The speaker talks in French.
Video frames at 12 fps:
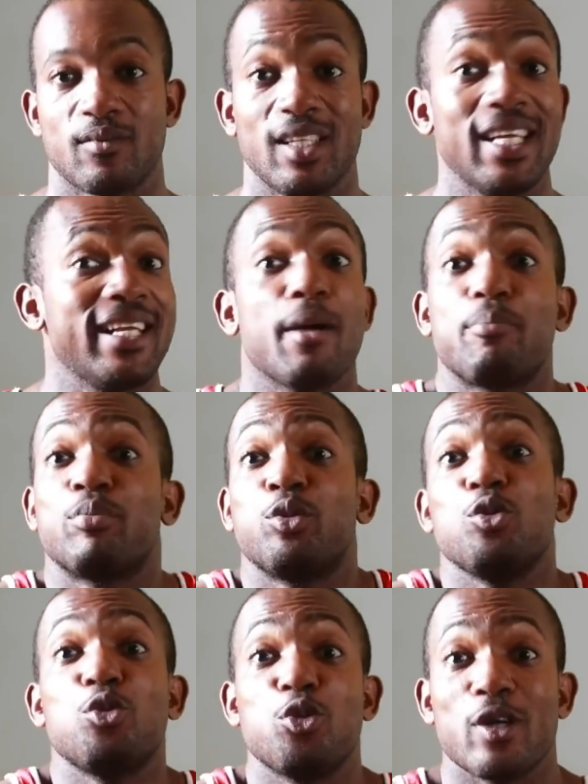Il y a
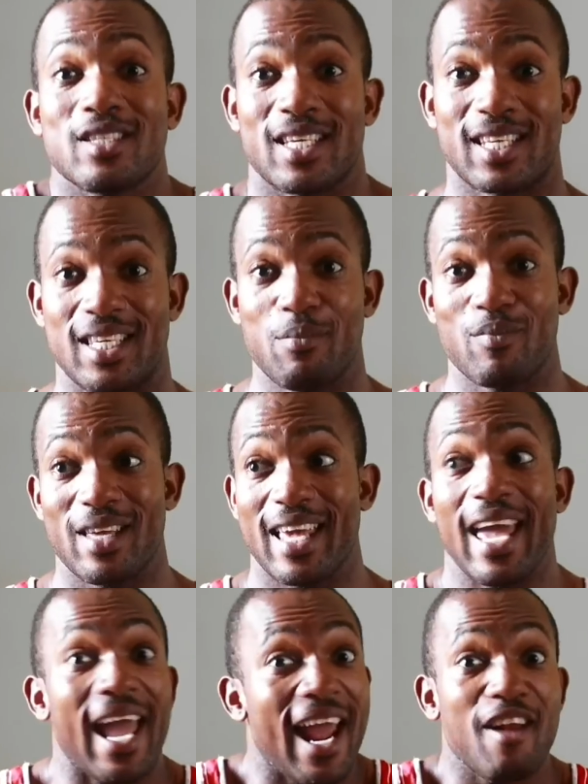plusieurs équipes.
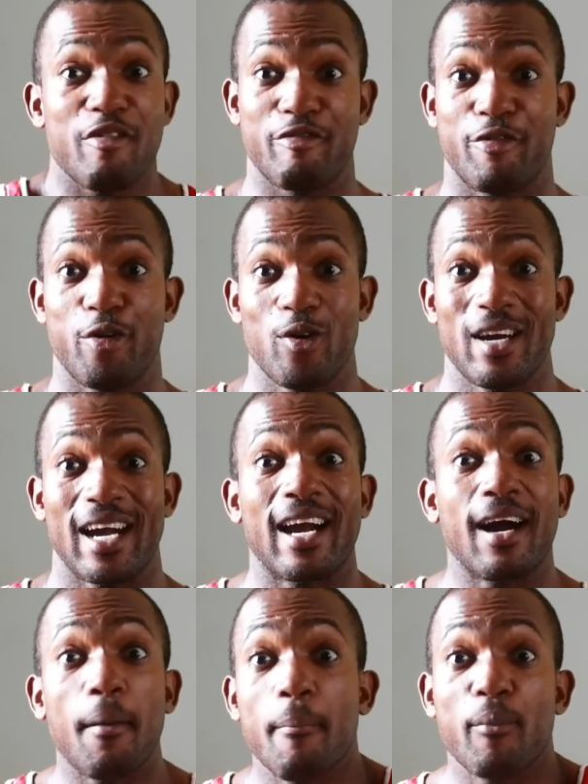Elle veut
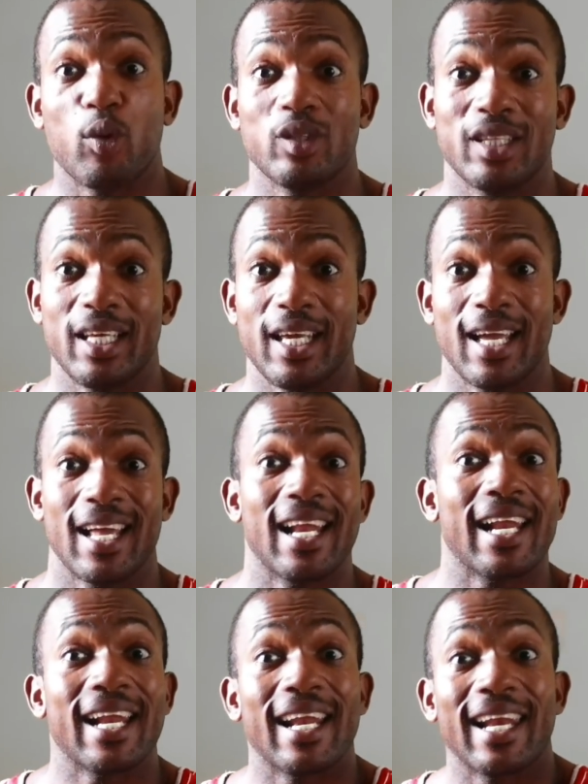remporter
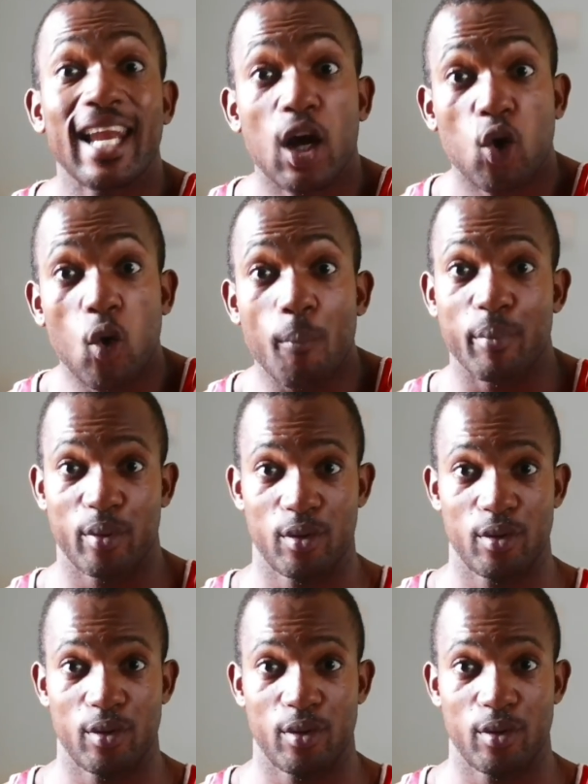la coupe.